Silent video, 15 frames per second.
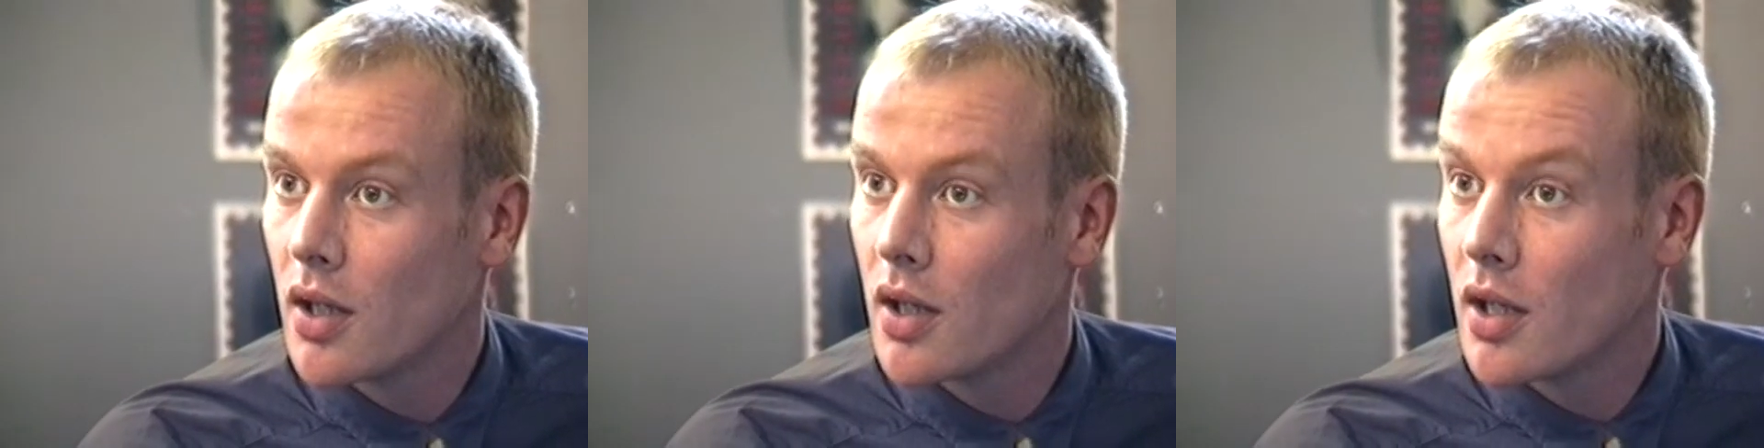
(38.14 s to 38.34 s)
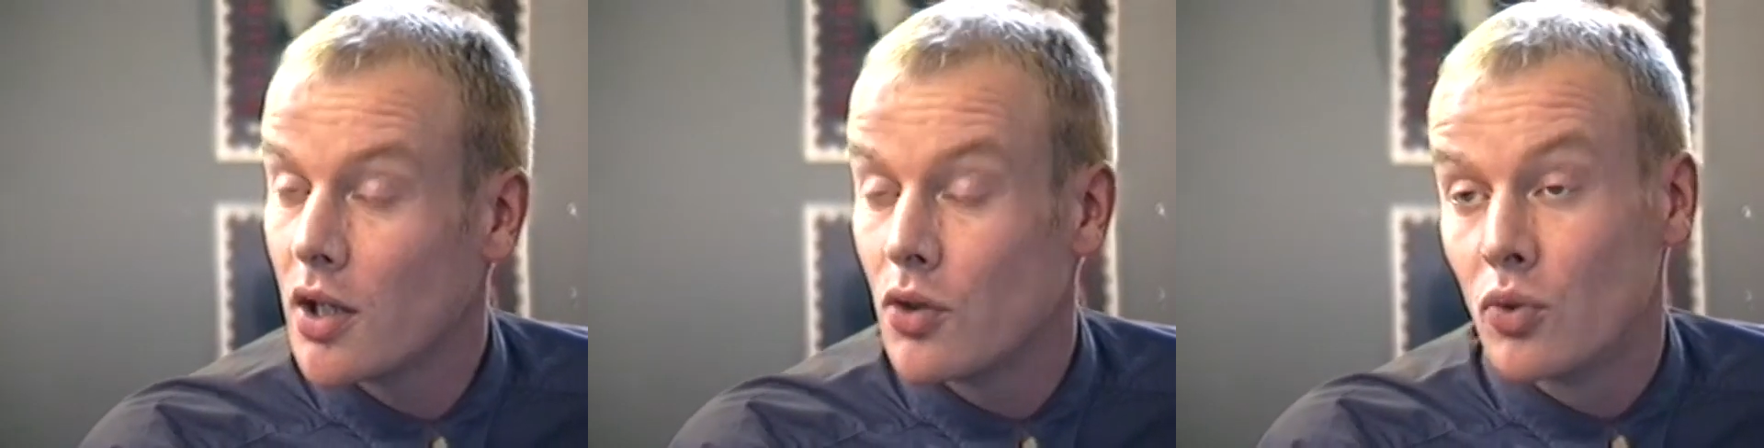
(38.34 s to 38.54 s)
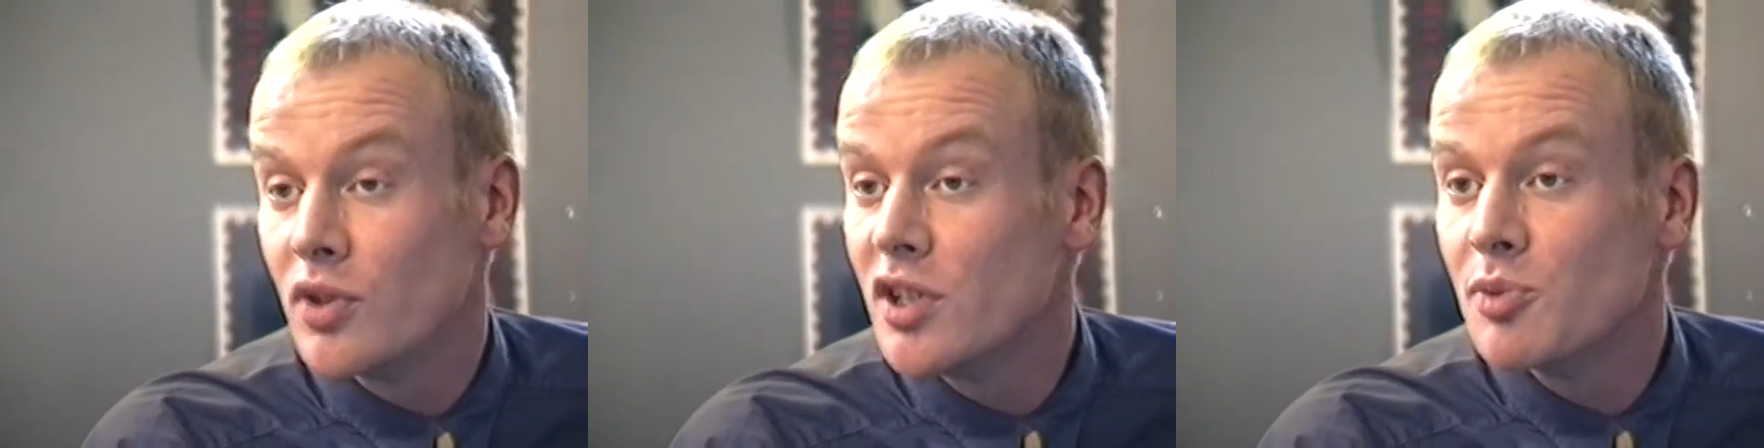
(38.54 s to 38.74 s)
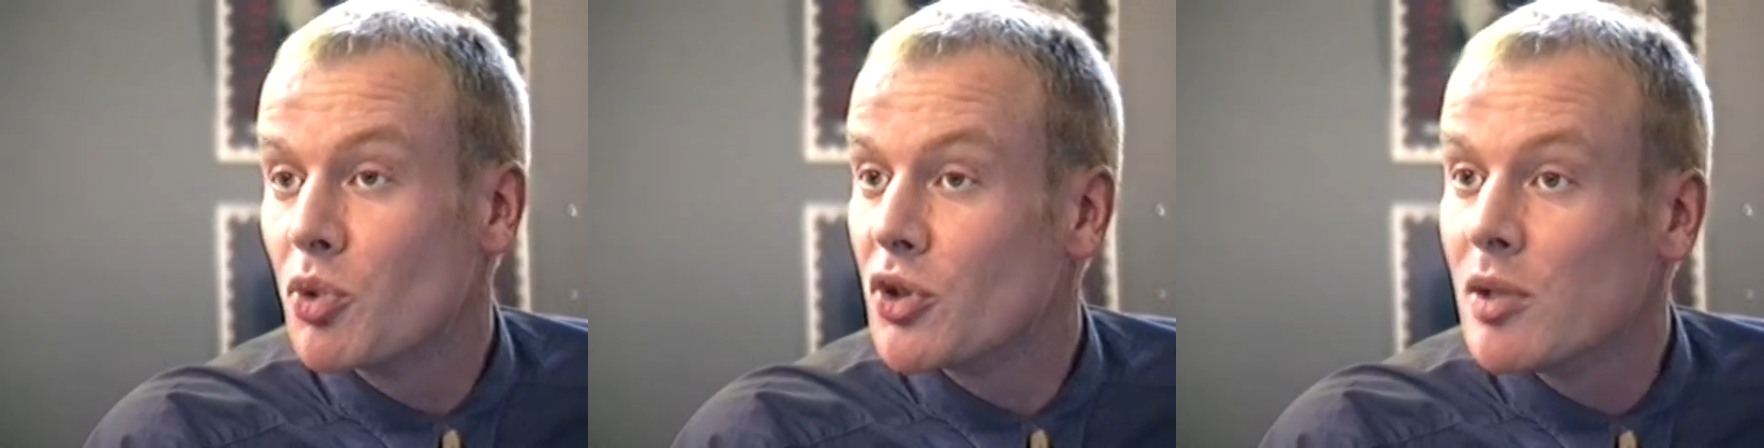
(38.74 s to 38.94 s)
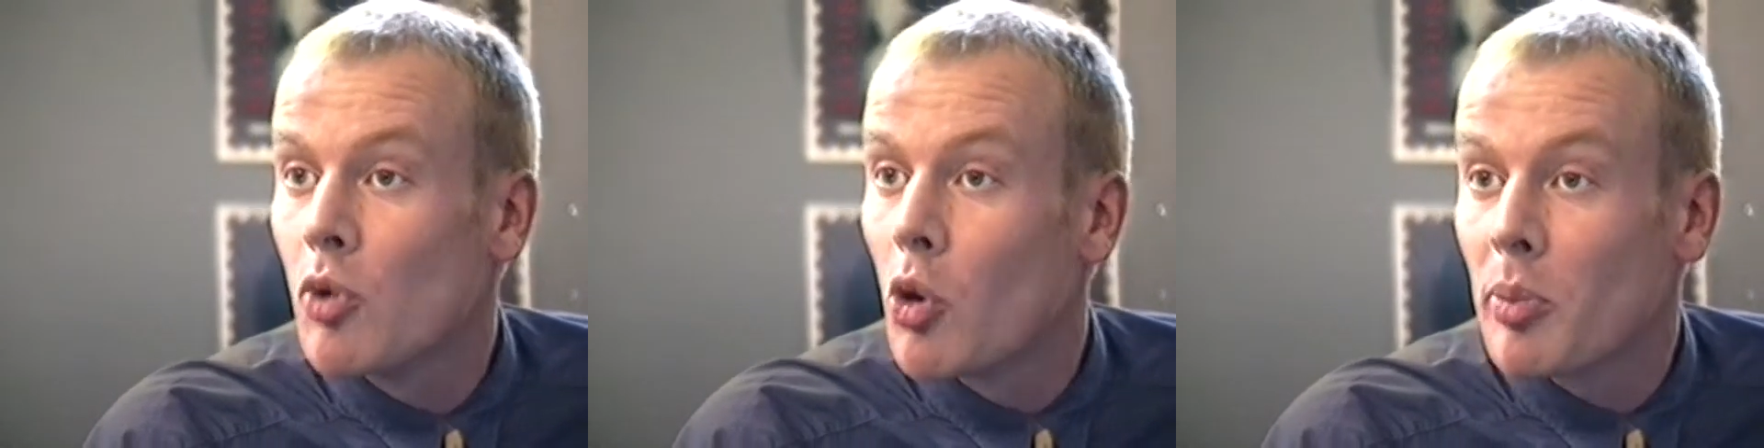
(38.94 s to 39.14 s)
et donc
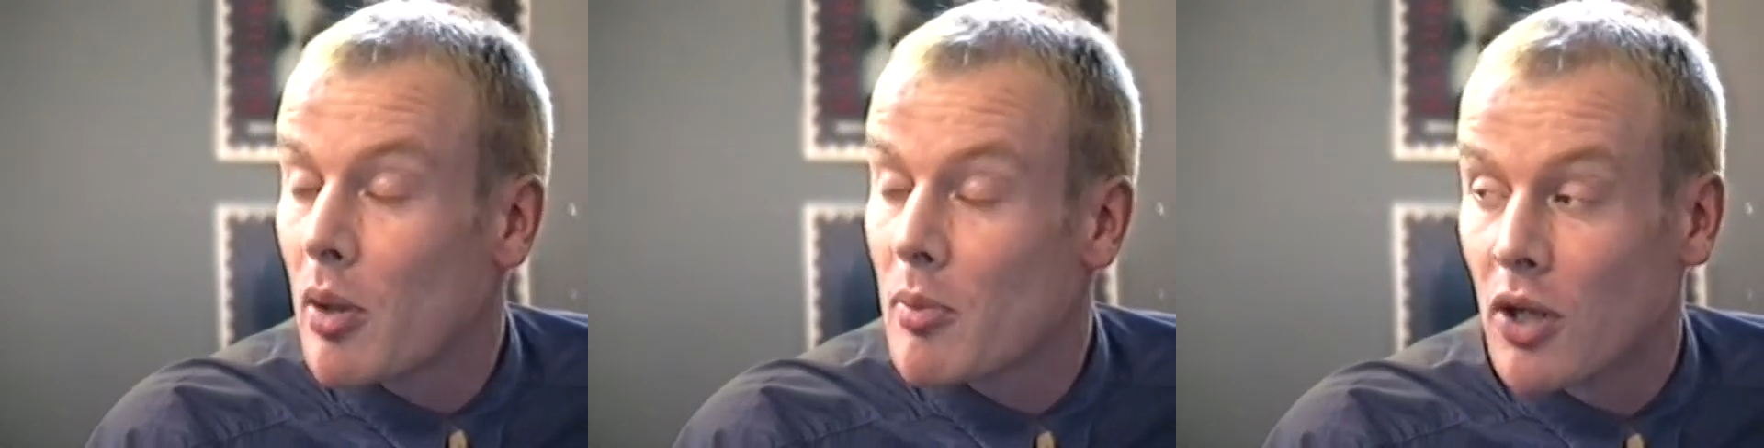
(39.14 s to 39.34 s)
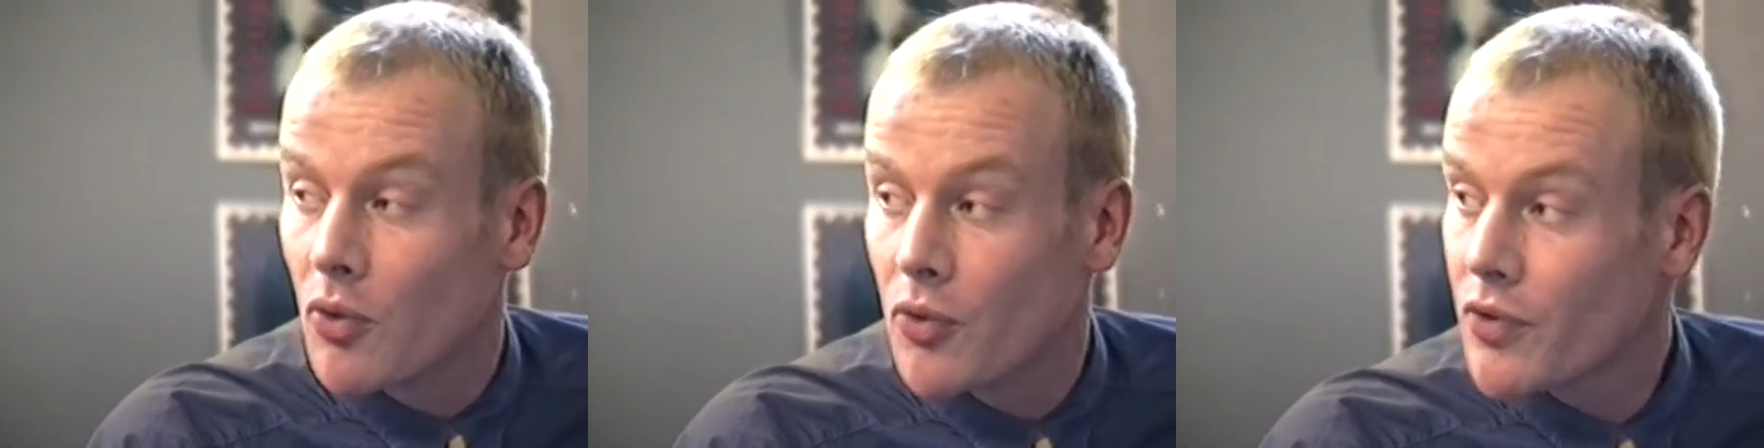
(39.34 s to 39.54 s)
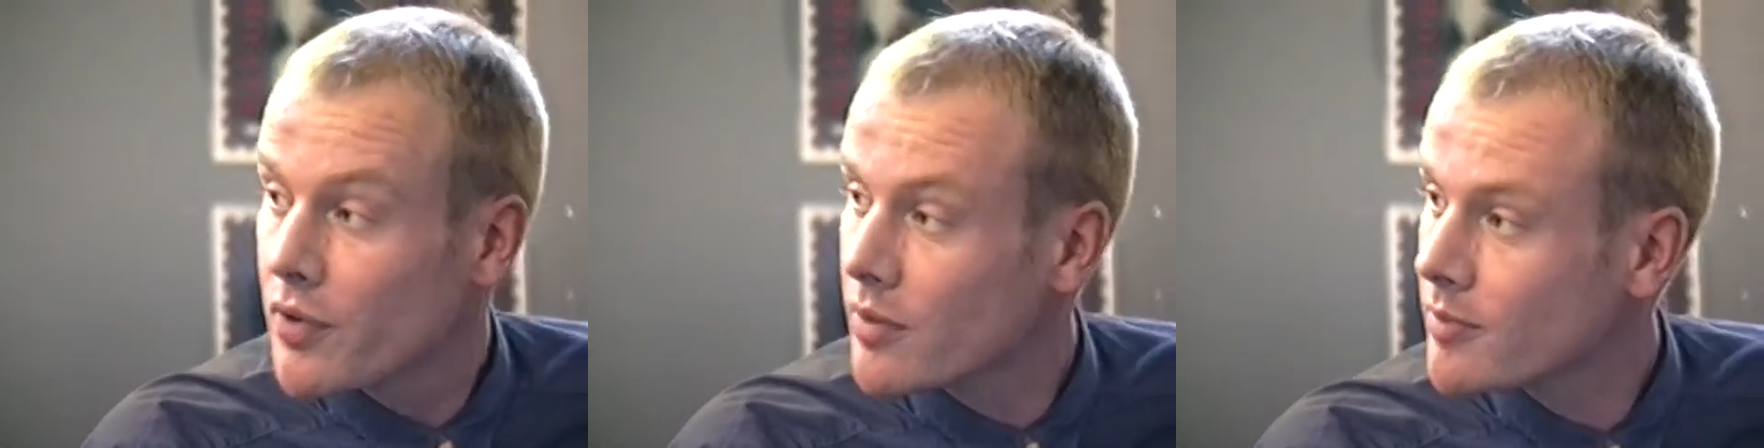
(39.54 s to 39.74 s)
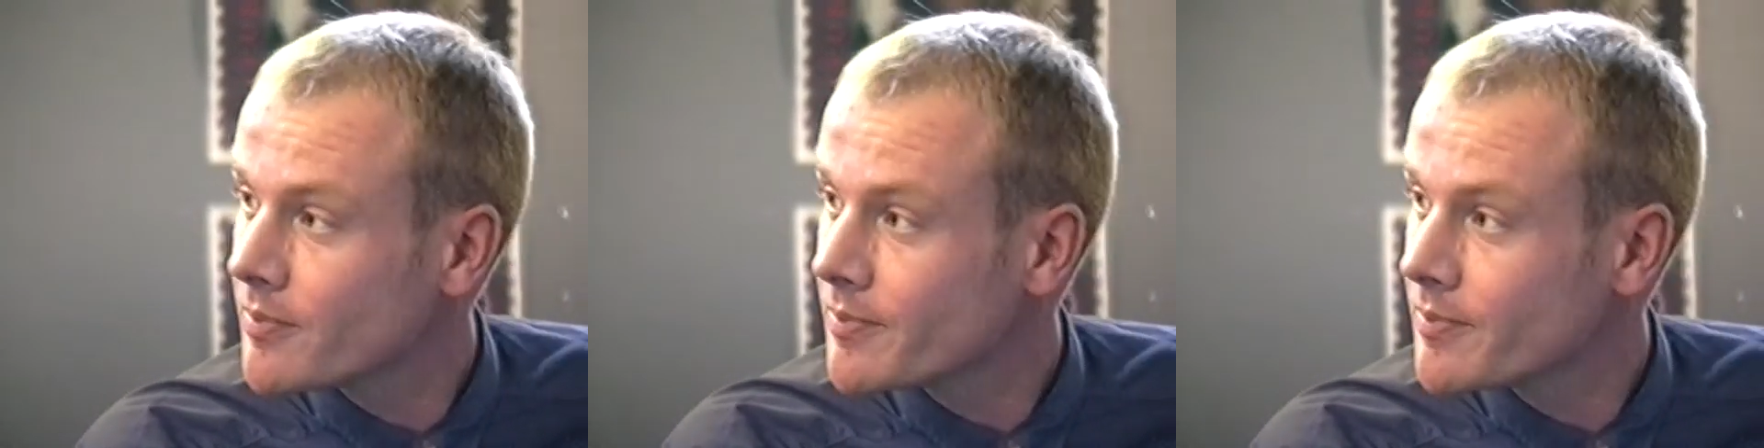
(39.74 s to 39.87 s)
disponible en permanence.